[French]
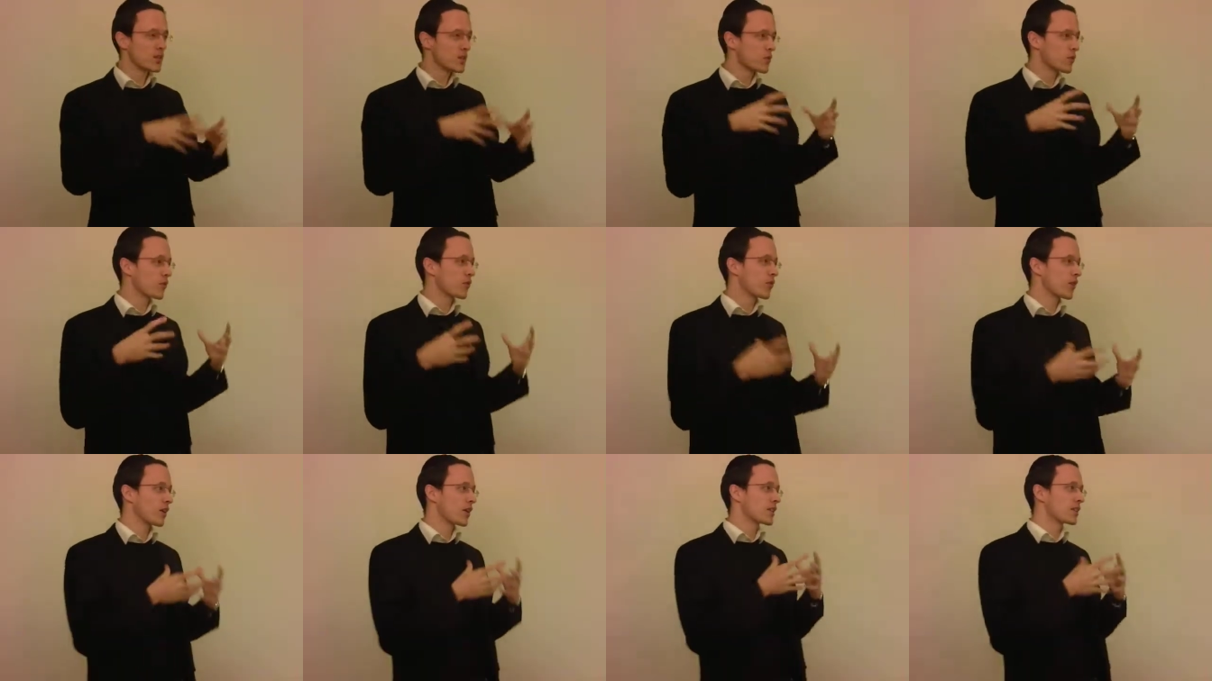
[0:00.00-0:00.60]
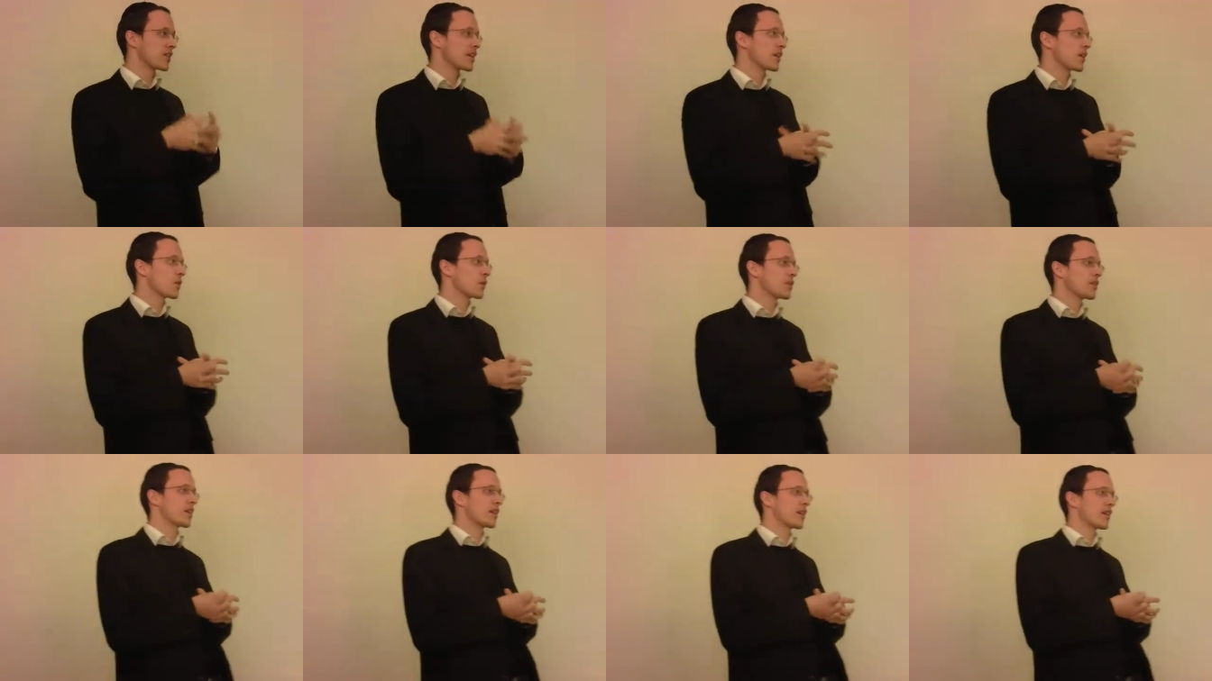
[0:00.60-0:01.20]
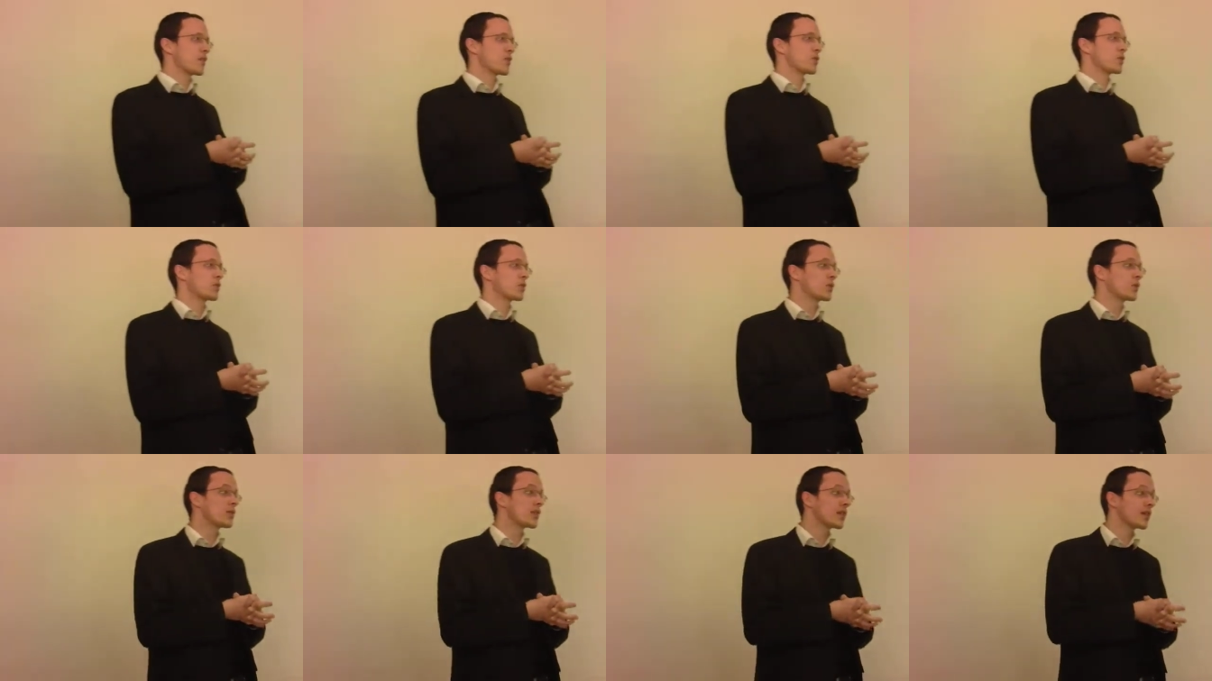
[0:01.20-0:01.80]
on va chacun en tirer quelque
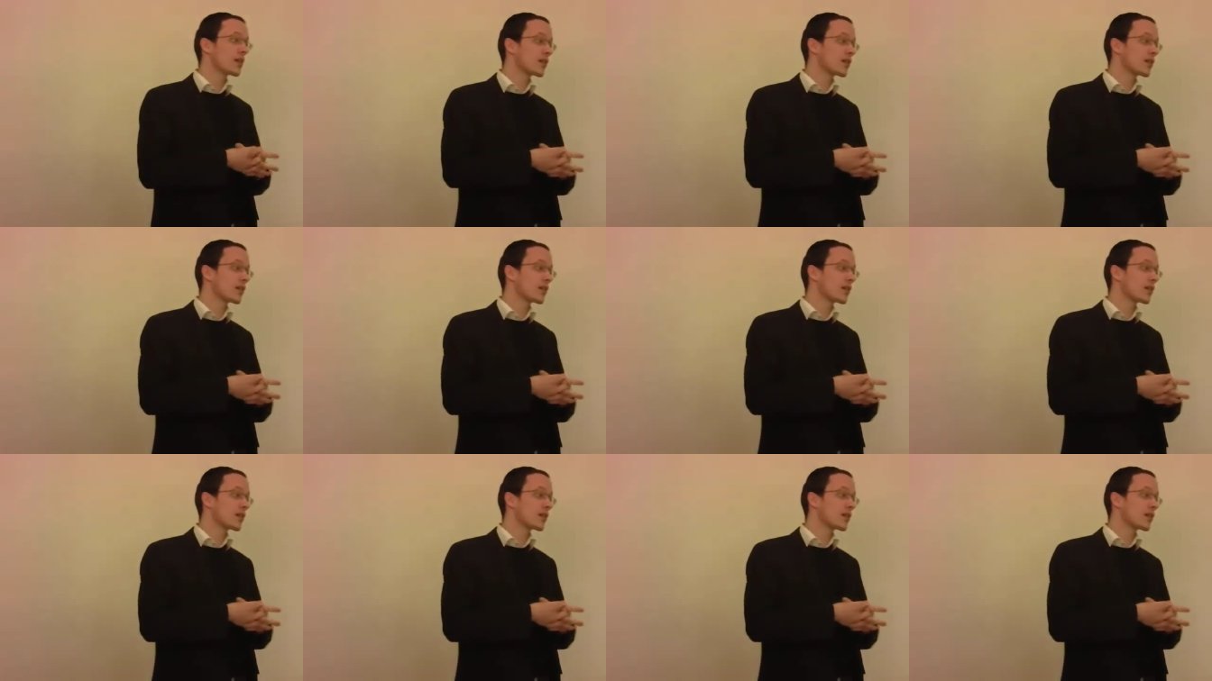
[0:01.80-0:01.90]
chose.